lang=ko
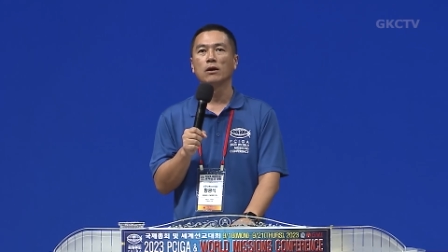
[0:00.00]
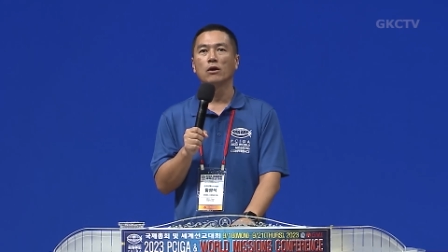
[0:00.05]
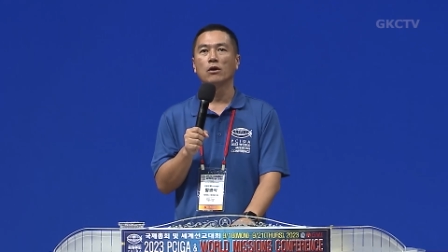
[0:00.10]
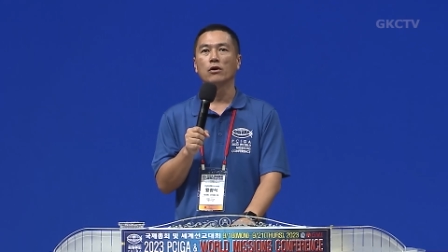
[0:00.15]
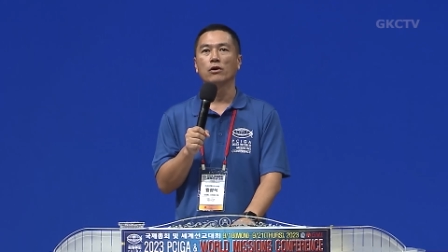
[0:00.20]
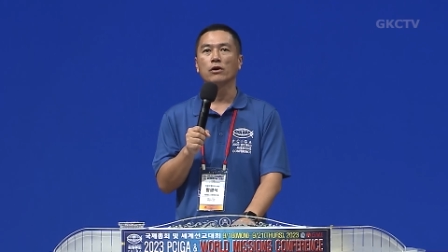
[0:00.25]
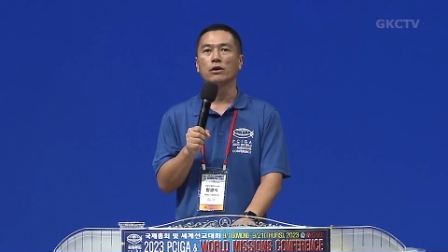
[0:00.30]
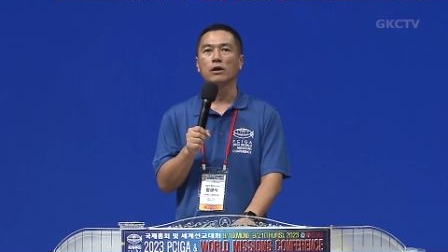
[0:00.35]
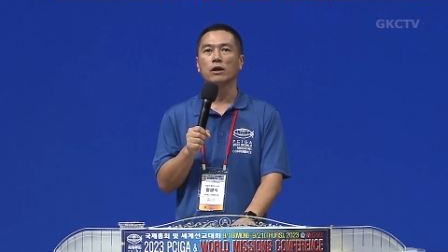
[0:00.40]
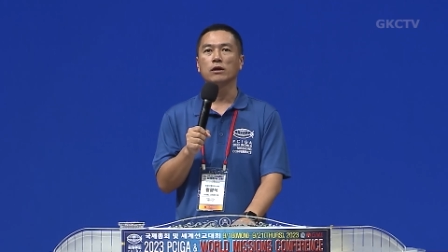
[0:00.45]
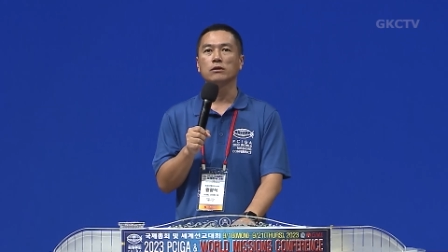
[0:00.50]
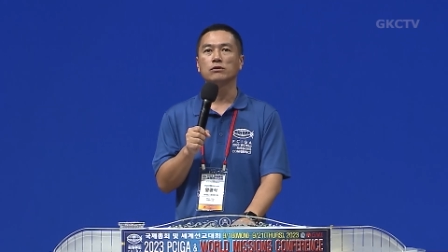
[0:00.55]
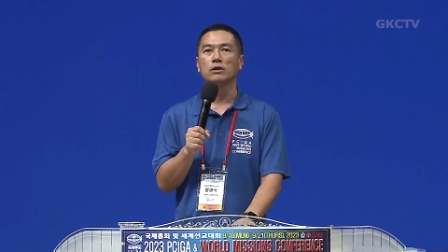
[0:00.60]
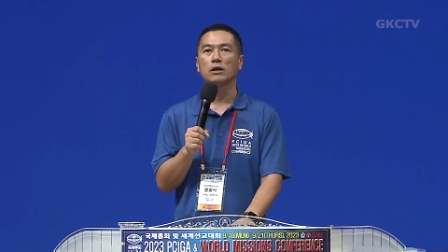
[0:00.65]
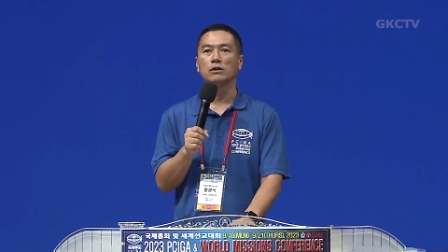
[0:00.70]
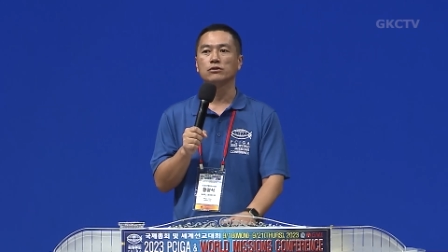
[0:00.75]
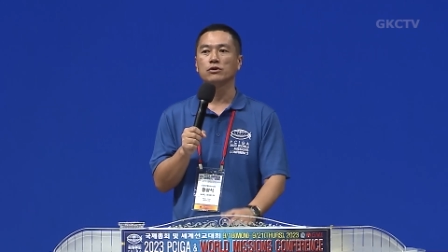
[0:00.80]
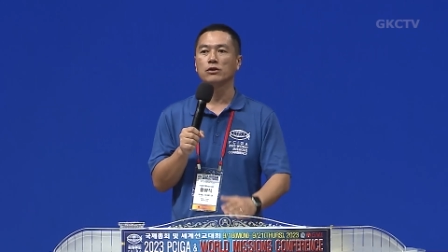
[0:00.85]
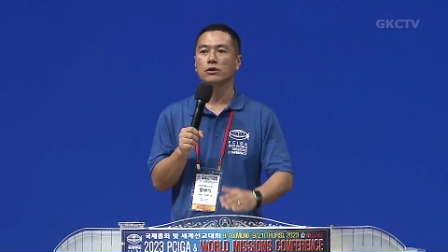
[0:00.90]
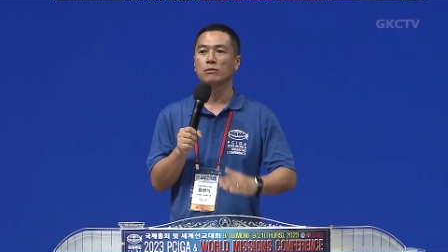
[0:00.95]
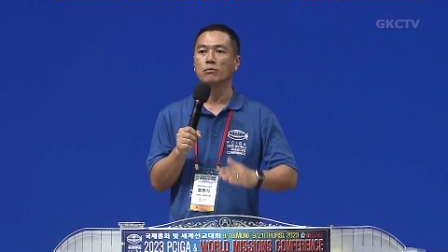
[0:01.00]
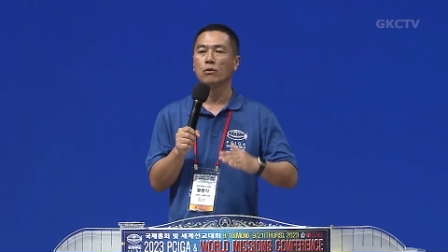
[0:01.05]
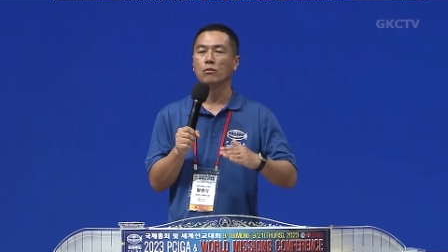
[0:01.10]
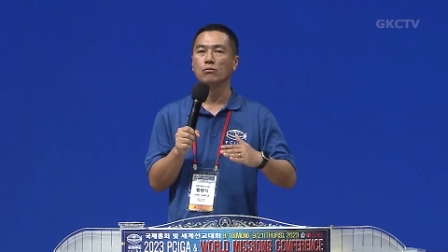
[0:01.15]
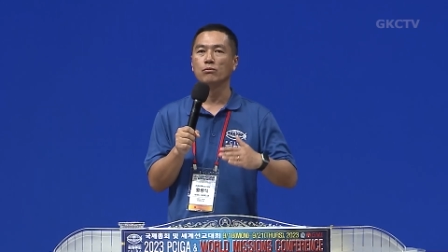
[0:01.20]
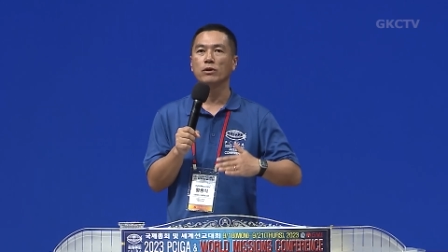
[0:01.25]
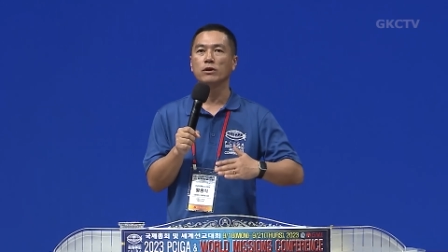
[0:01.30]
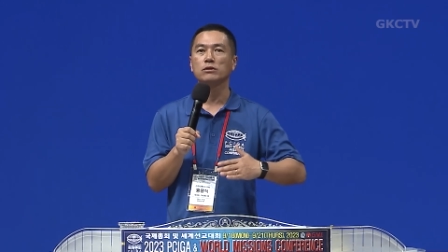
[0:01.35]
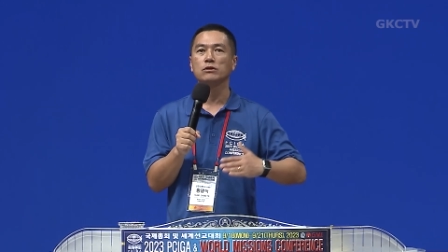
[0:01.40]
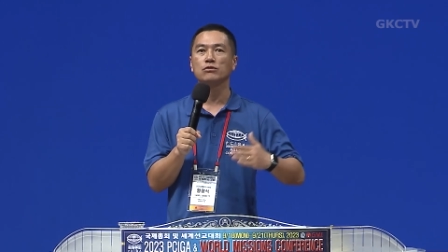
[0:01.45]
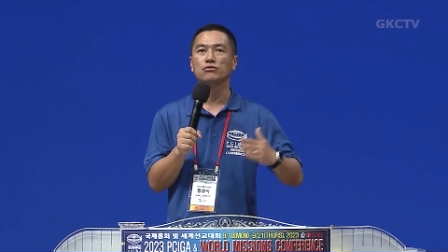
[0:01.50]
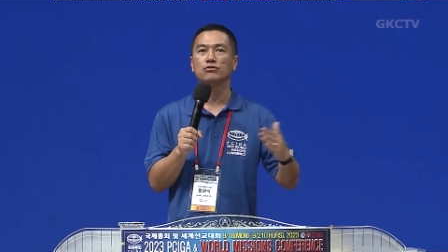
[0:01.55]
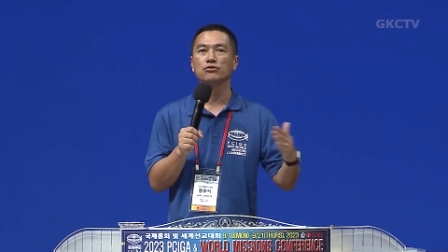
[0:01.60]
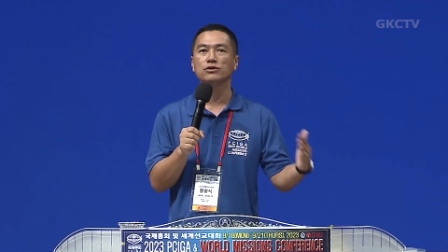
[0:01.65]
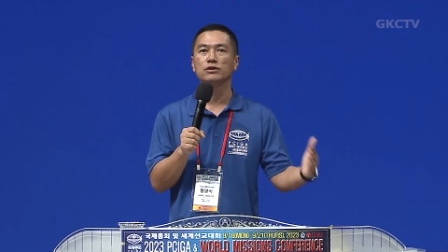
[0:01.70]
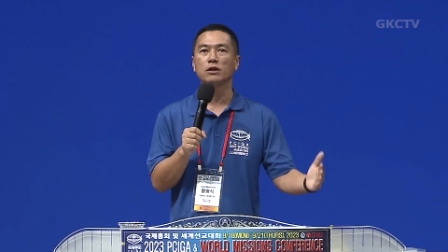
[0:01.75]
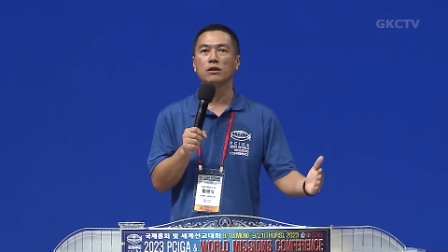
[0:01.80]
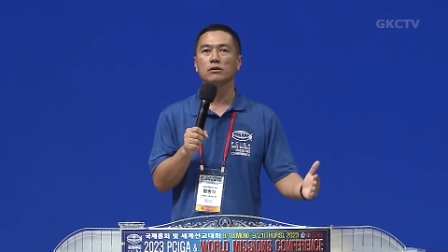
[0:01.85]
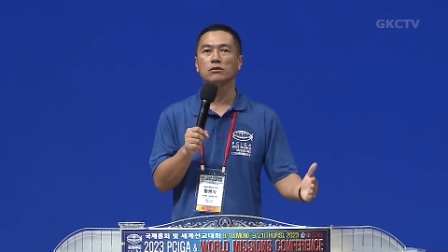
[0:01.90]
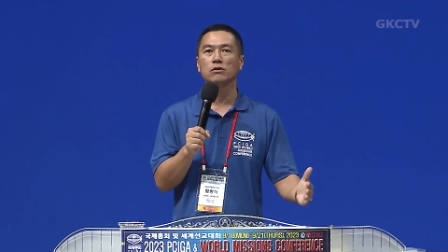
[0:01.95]
어, 여기가 저희 본부에서
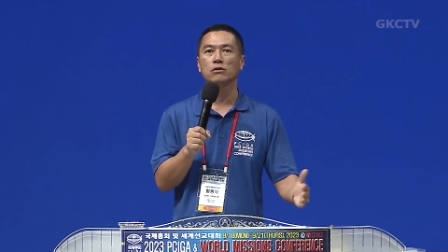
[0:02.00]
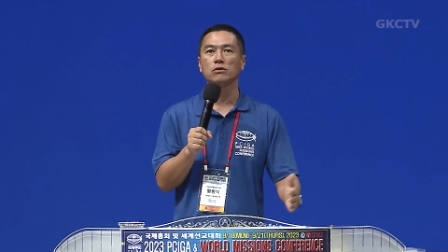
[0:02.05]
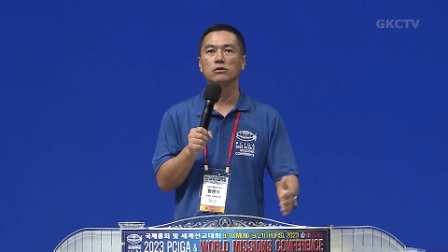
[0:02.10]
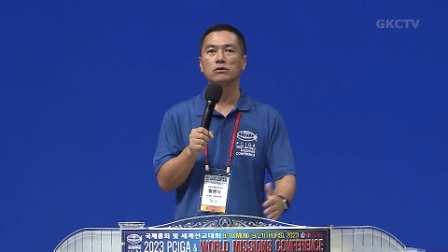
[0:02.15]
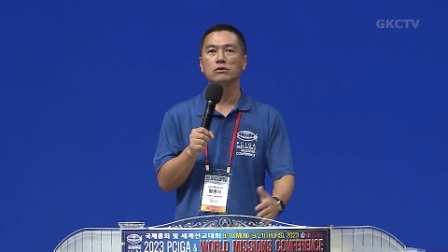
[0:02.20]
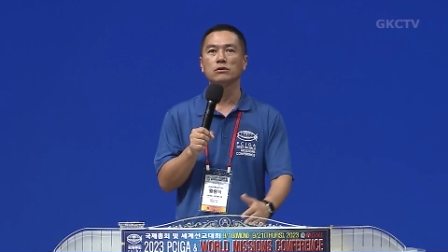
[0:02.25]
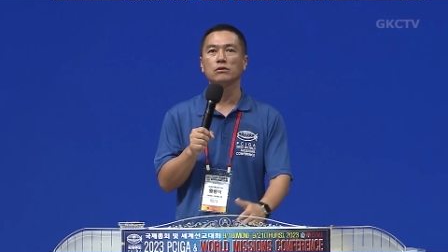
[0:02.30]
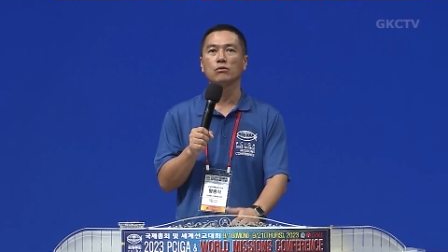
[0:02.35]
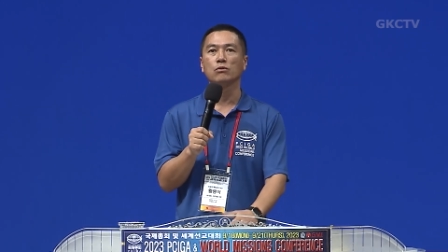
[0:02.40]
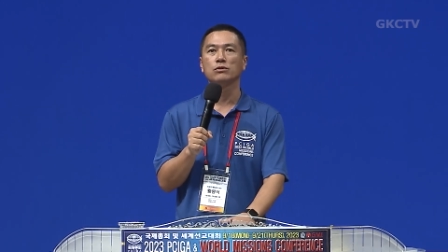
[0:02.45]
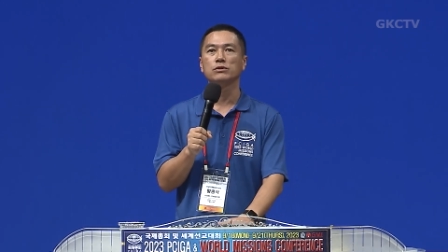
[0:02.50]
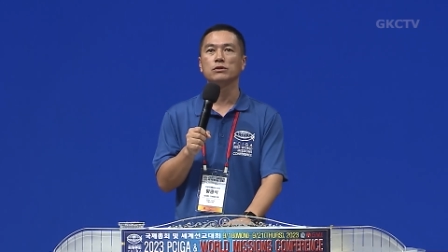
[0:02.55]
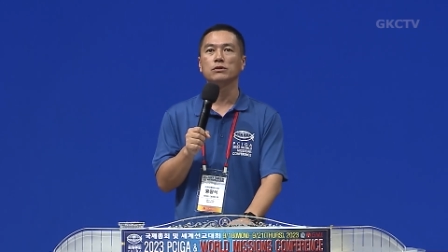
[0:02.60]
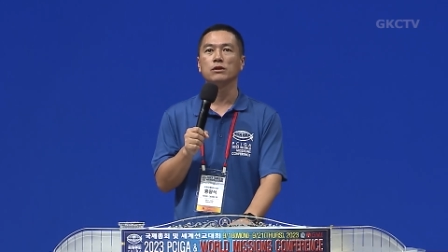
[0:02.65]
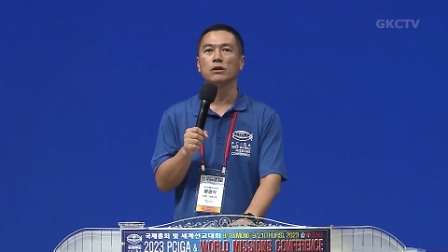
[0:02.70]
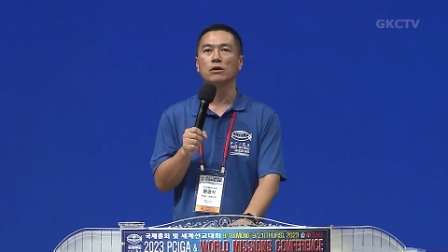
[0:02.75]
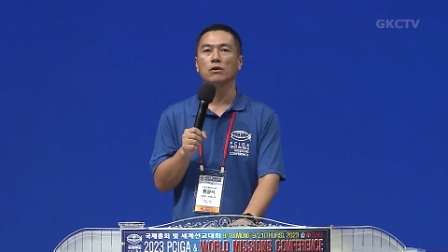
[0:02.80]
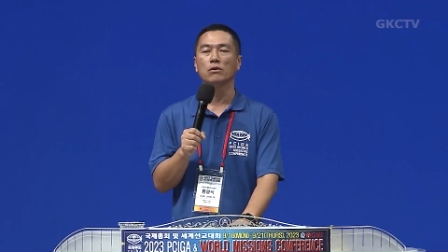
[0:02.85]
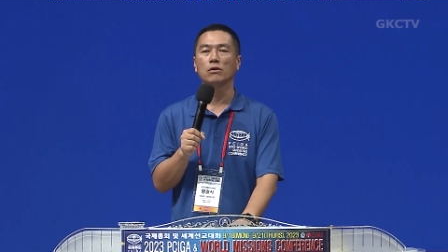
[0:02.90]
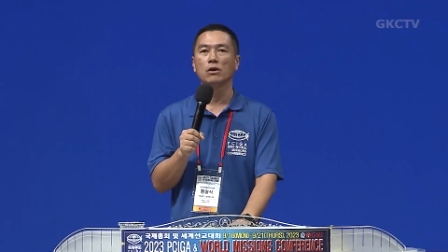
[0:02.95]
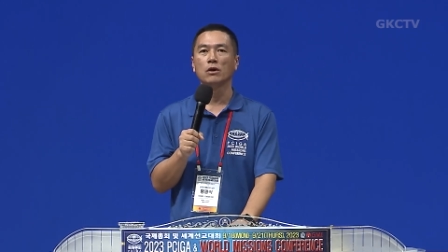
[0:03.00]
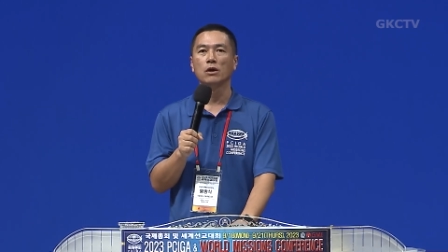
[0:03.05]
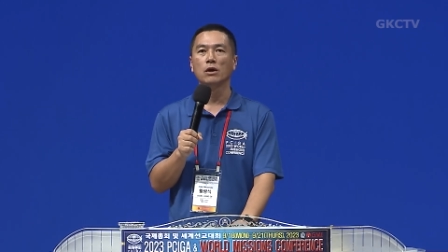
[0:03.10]
두시간 떨어진 곳인데요.